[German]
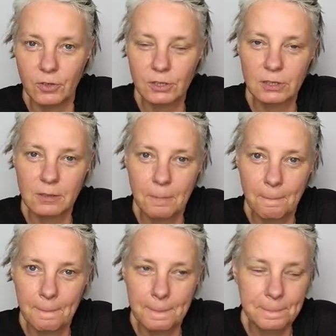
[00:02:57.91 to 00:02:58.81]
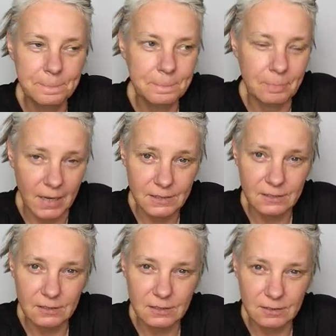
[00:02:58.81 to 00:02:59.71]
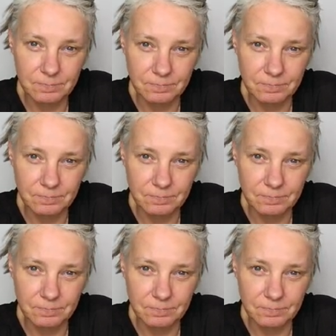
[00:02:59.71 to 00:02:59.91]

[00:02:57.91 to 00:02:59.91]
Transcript: wird. Meistens.